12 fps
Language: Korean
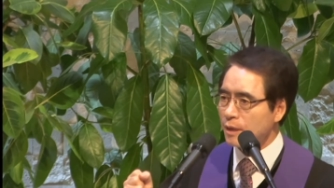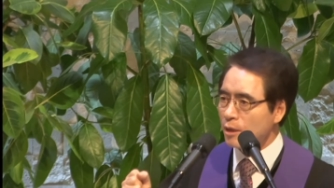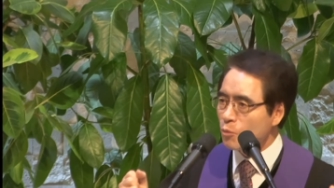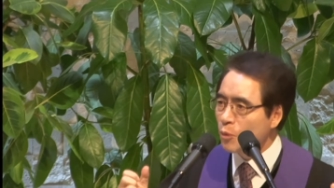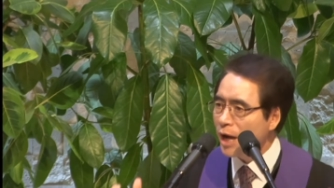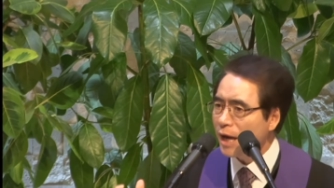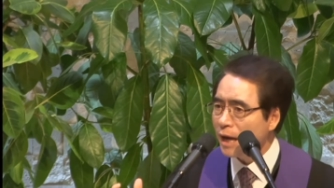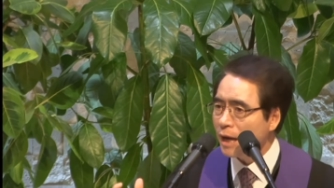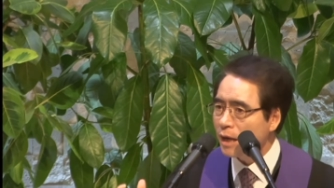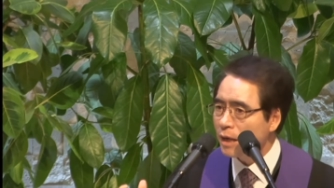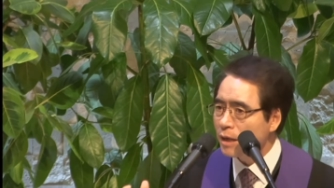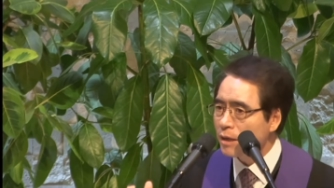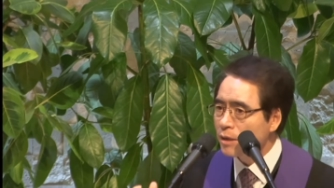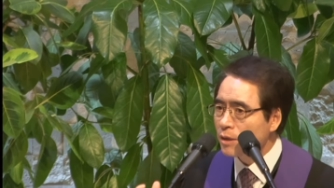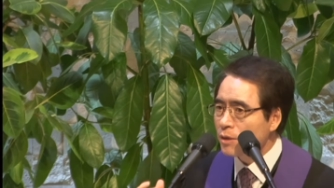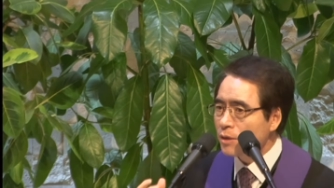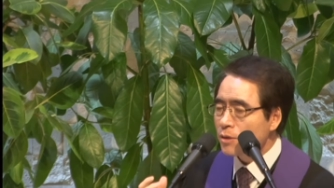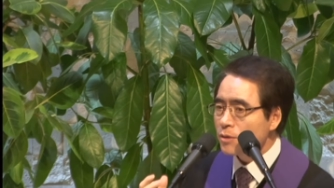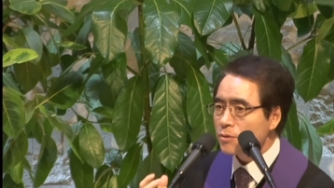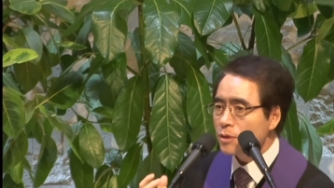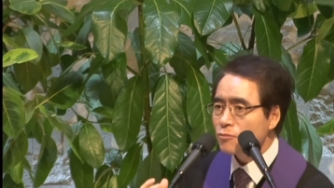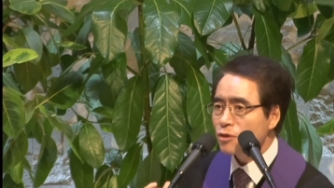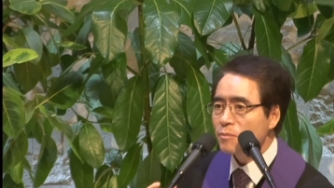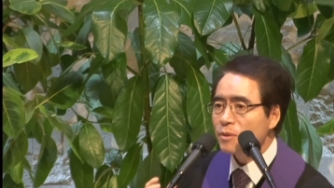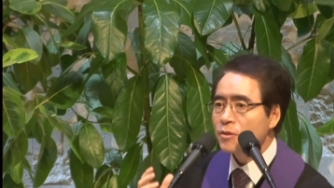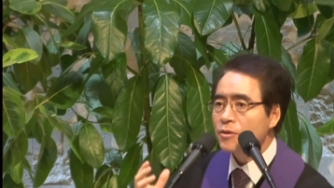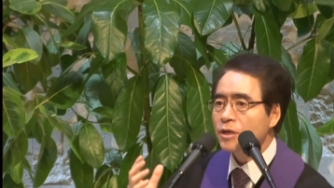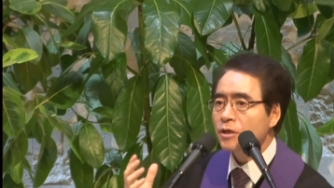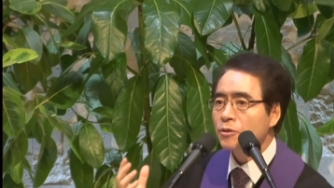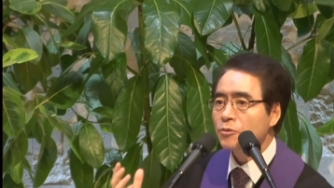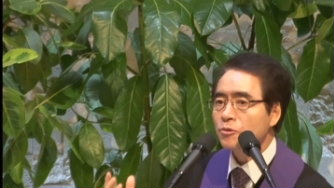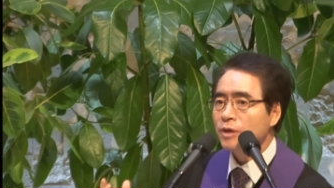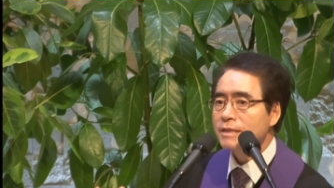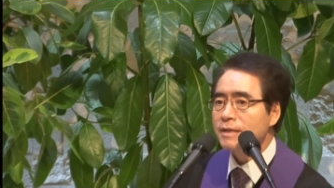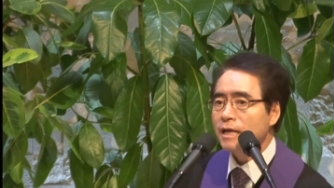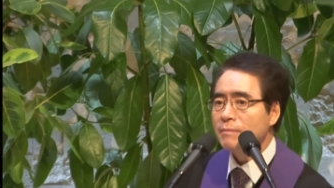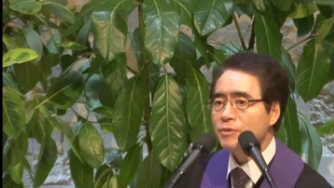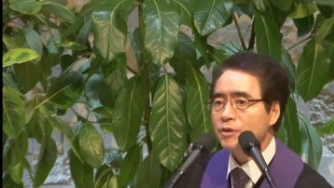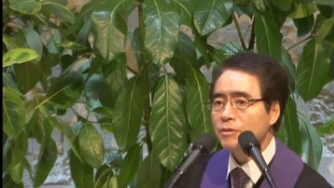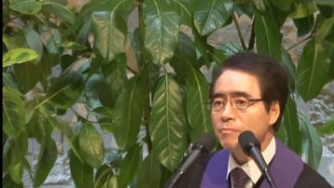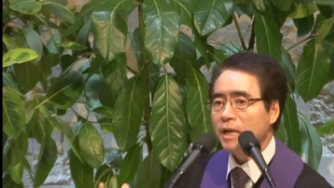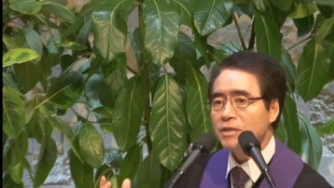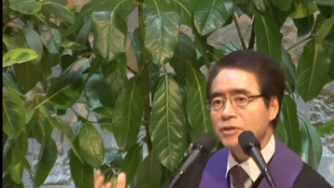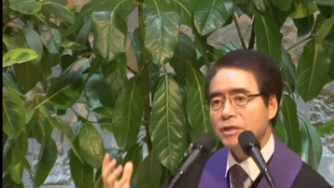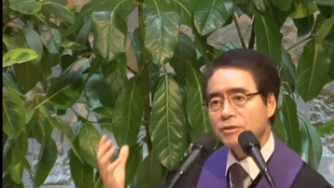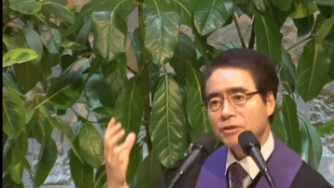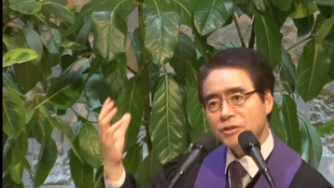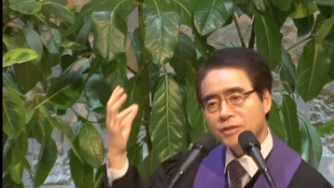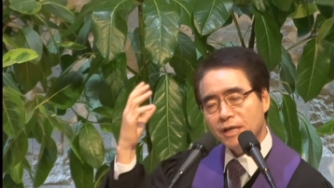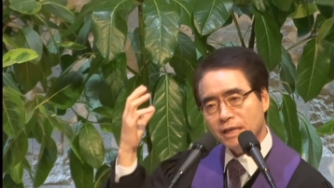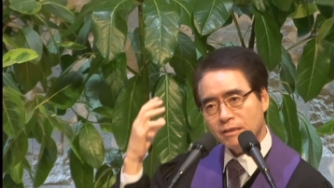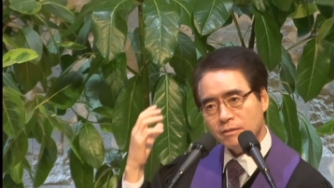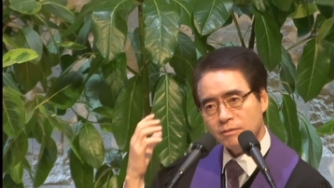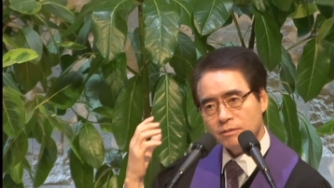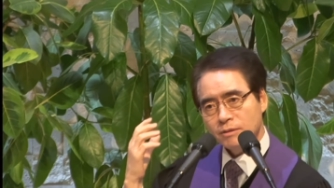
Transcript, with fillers: 왜 예수님은 그렇게 거룩한 사람들, 바리새인들이 있잖아요.